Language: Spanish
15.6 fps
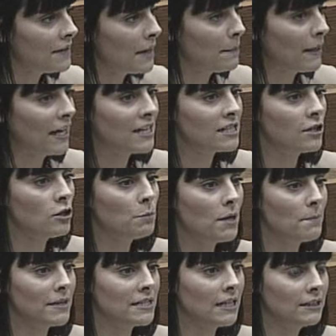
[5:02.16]
parejas que no pueden
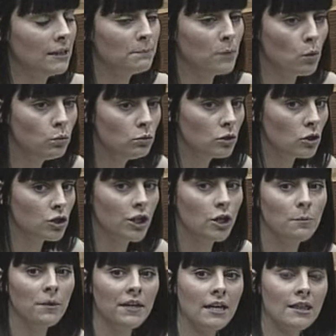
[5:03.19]
pasar tiempo juntos, que no
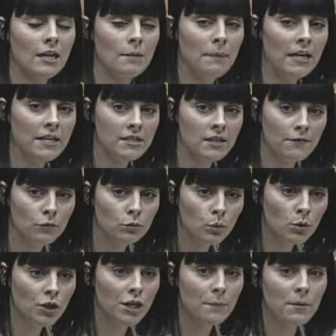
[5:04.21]
pueden hacer planes de futuro
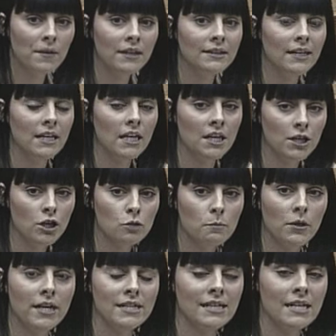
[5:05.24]
ni pueden tener niños porque
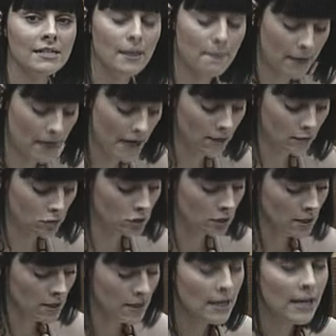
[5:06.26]
están separados.
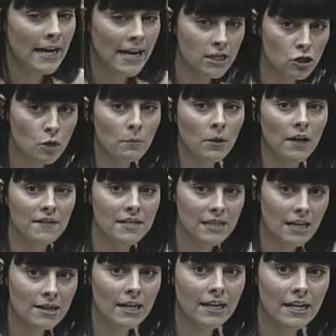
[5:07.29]
Esto por la
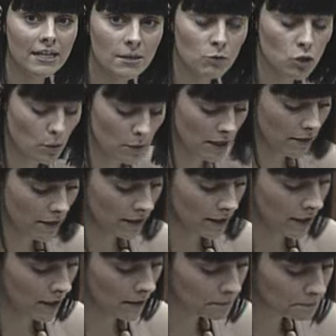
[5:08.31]
distancia que les hemos obligado a tener.